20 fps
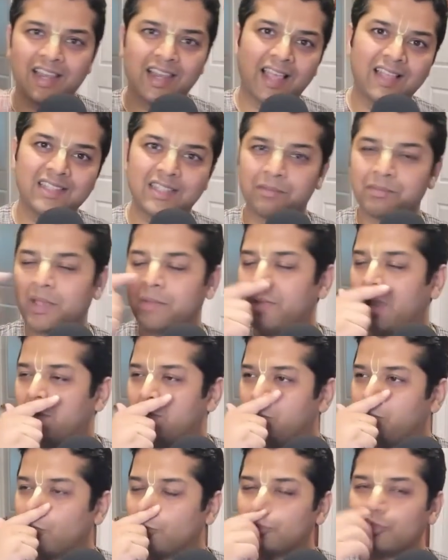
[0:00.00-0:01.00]
लाइन सबके बारे
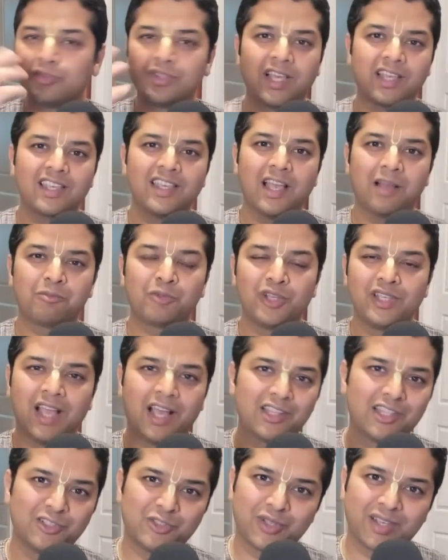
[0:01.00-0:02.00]
में बोलता हूँ ताकि आपको
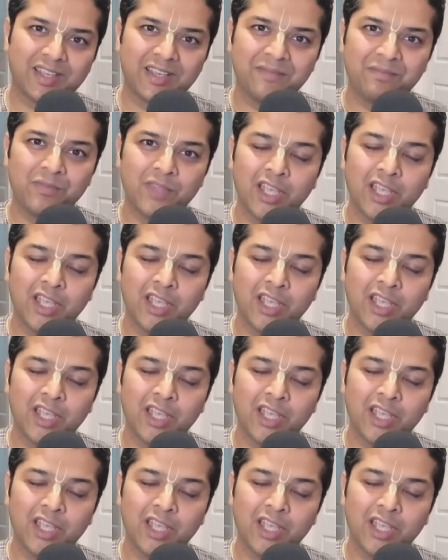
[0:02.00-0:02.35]
याद हो सके